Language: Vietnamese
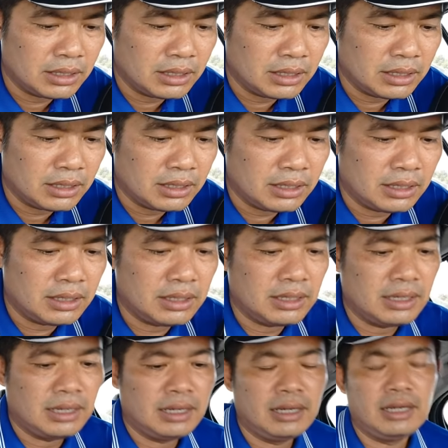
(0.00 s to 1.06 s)
bất thường
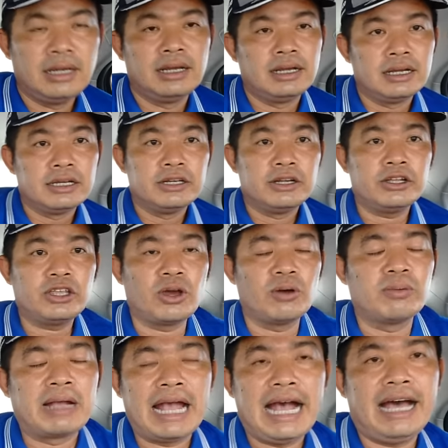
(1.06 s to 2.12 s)
lần Nói
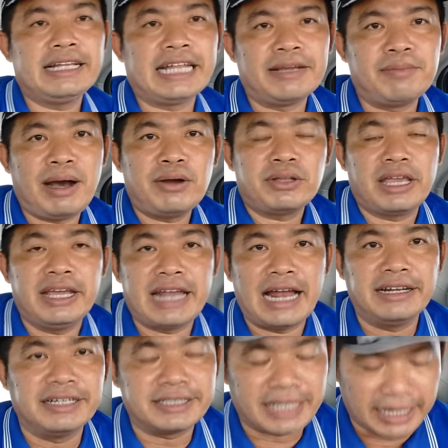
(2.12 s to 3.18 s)
chung ra thì báo chí đã
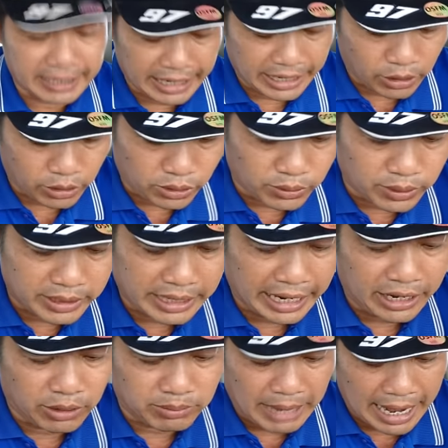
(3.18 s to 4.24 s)
đưa tin thì cô chú anh chị
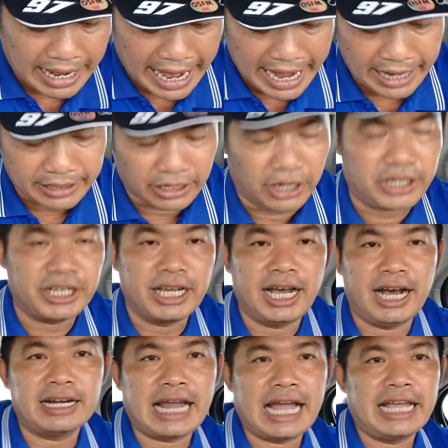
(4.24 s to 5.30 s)
cũng đã nghe hết rồi.
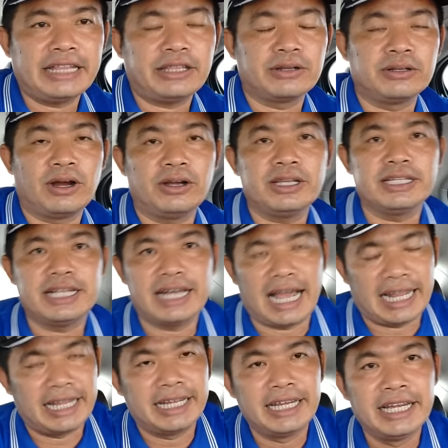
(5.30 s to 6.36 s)
Ở đây tôi nói như thế
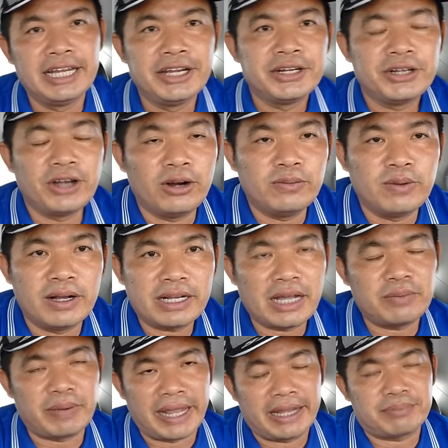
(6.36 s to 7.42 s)
này. Đối với cái
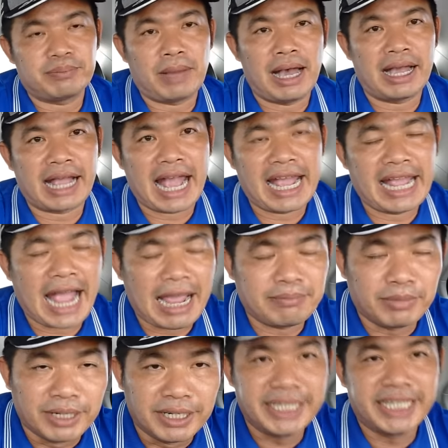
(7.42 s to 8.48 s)
việc mà ngày
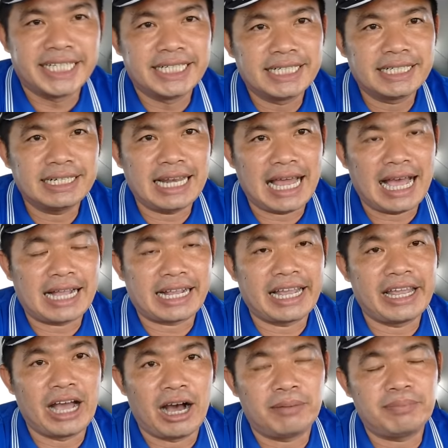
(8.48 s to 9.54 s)
20 là
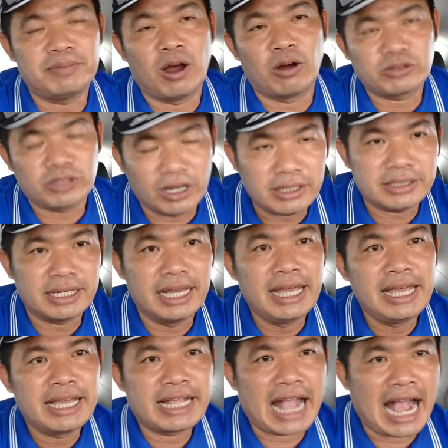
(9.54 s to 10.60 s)
kỳ họp đột xuất,
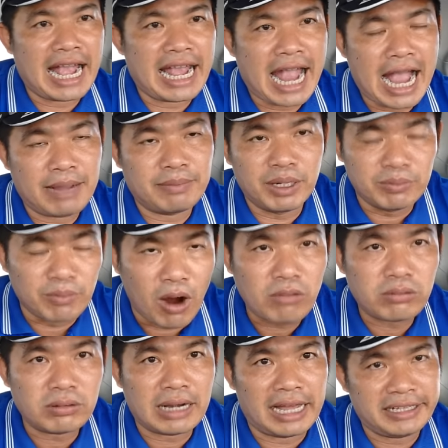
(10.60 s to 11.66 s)
ngày 21
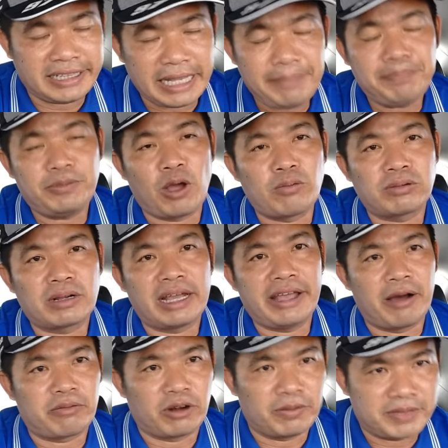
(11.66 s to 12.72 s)
lại tiếp tục kỳ
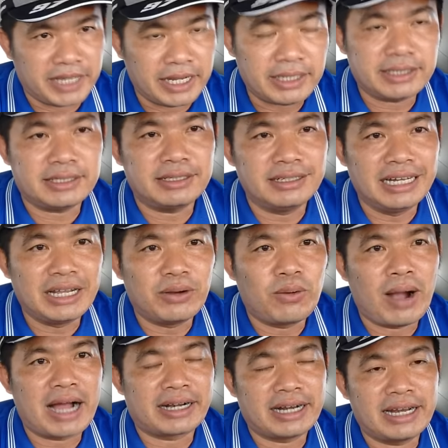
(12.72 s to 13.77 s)
họp đột xuất liên
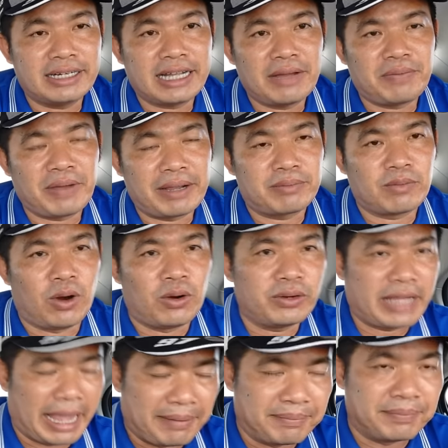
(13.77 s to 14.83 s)
quan đến cái việc bổ
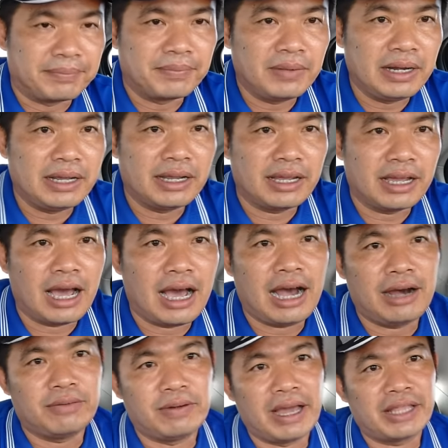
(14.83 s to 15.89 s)
nhiệm liên
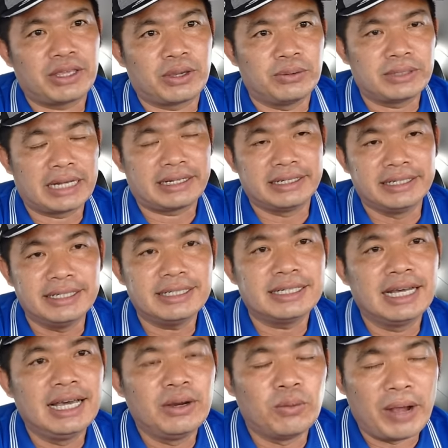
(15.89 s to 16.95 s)
à, về chủ tịch nước,
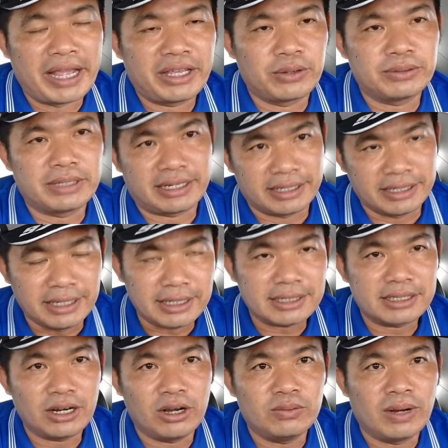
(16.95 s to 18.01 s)
quyền chủ tịch nước
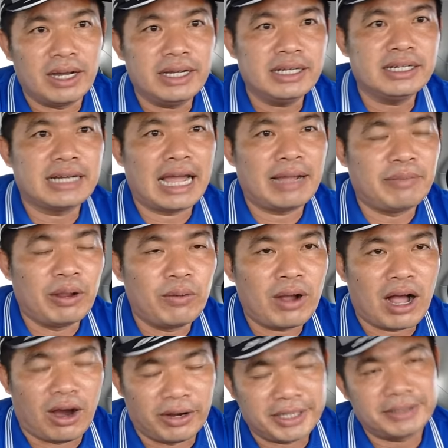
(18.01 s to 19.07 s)
đối với đại biểu quốc
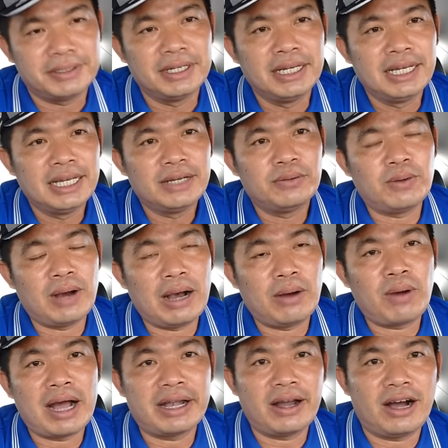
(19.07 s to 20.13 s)
hội. Và
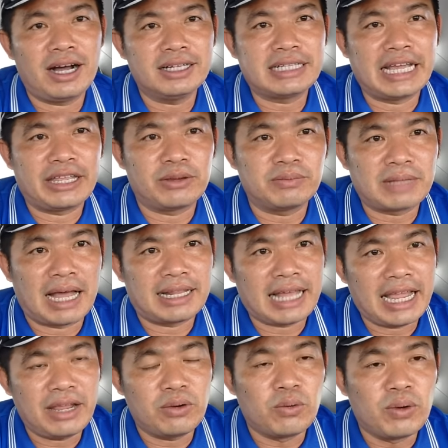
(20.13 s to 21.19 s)
qua đó thì chúng ta
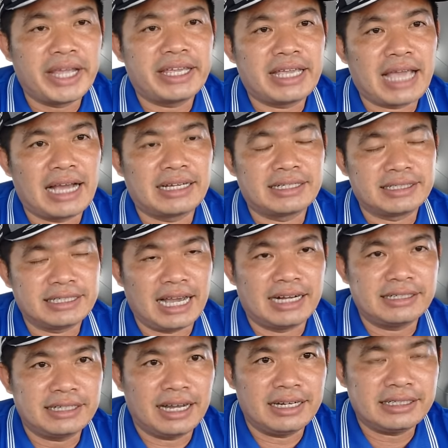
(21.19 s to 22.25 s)
thấy nguyên nhân
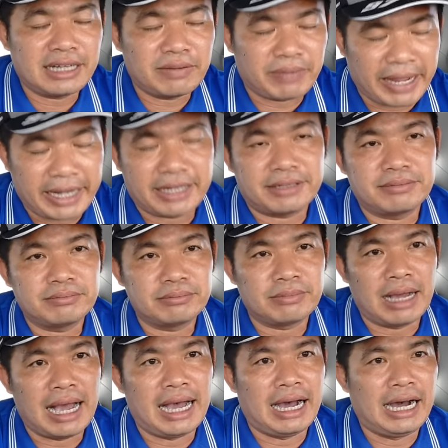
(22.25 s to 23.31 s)
dẫn đến cái việc
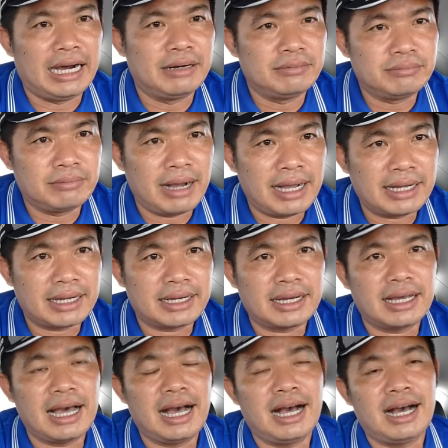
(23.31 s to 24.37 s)
mà bắt
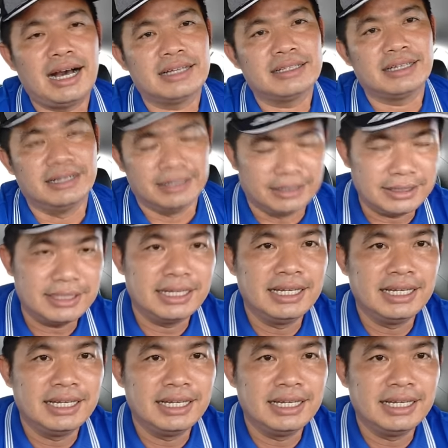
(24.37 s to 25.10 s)
à, thưởng